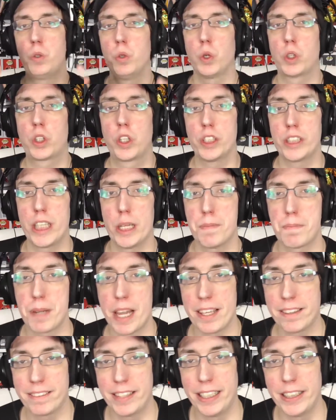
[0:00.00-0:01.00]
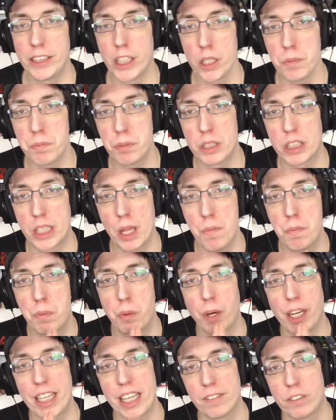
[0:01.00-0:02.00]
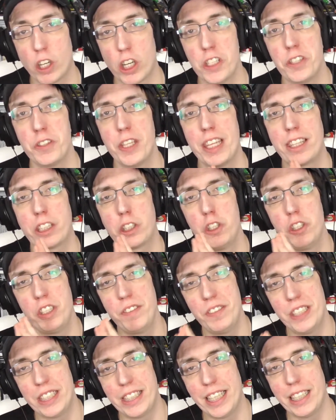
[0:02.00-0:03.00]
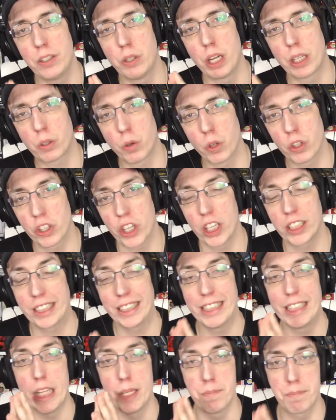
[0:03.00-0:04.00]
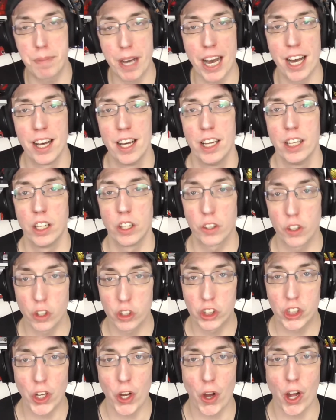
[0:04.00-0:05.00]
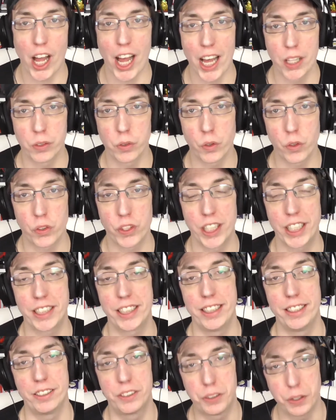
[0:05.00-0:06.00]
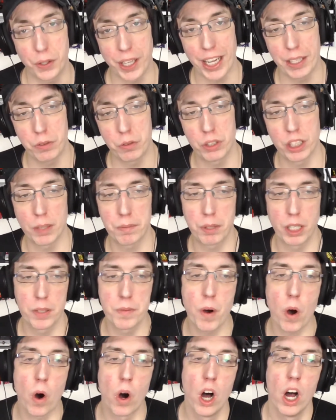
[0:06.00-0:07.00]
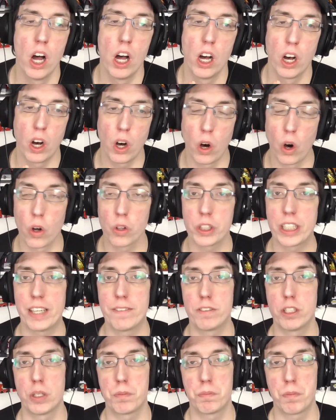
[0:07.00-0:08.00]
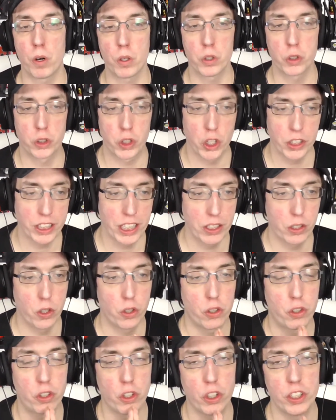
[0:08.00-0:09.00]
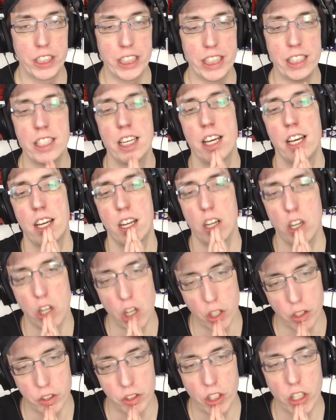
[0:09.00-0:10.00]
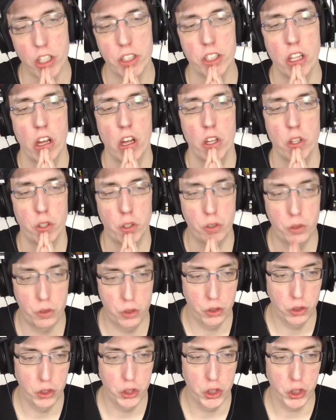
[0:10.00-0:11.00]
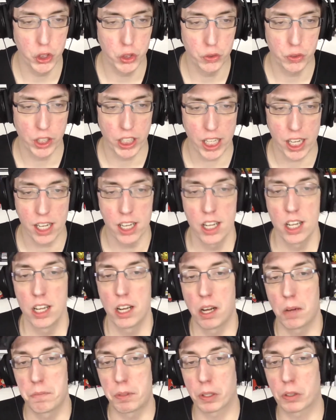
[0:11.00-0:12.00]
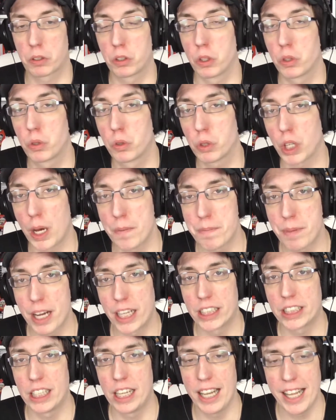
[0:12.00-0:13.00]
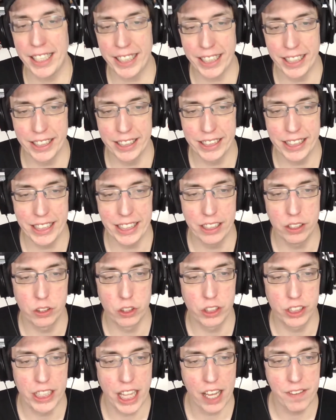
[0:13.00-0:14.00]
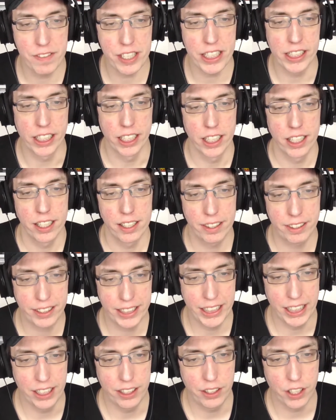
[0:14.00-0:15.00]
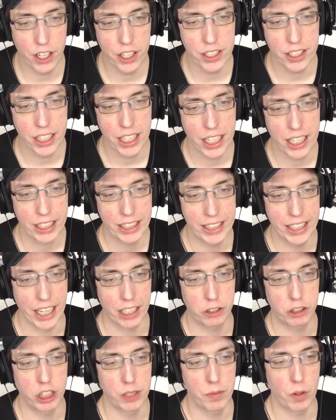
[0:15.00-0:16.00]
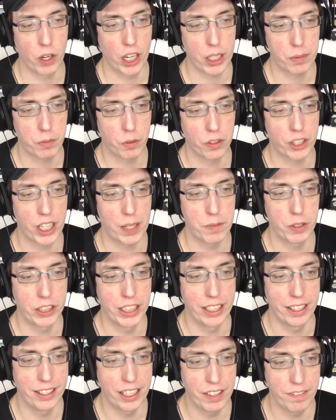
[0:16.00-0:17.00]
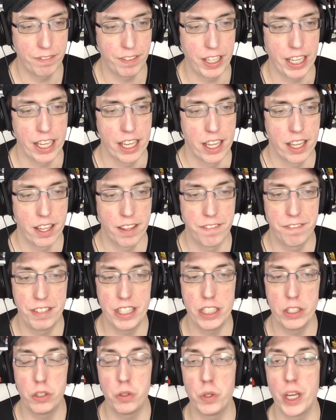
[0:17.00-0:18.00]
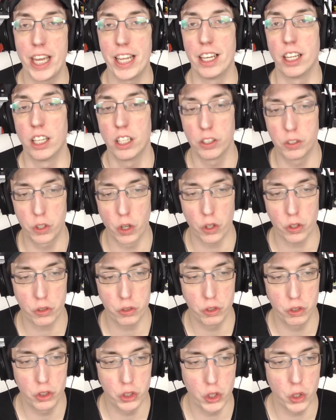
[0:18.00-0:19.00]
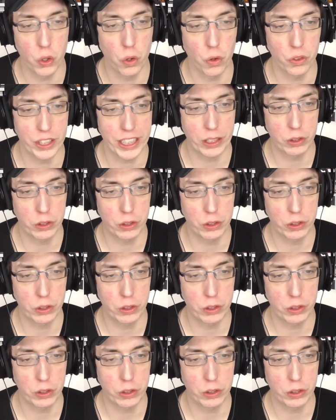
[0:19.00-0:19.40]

tour côté PlayStation, puisqu'il pourrait y avoir une exclusivité de la console qui n'est pas encore annoncée, qui serait tout simplement en développement du côté de Sony London Studio. Voilà, parce que sur la page LinkedIn de David Skilton, qui est actuellement responsable des effets visuels dans le studio, on